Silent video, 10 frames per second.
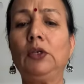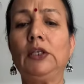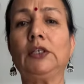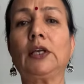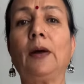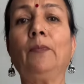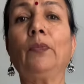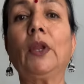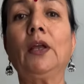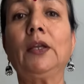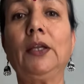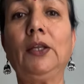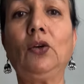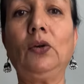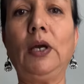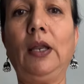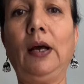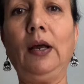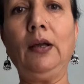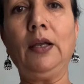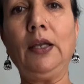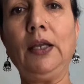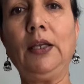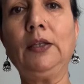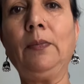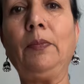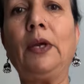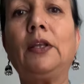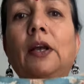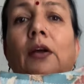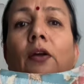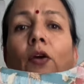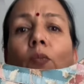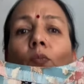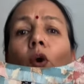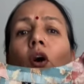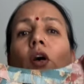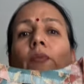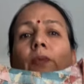नीट काम ये देखो गला एकदम बढ़िया बहुत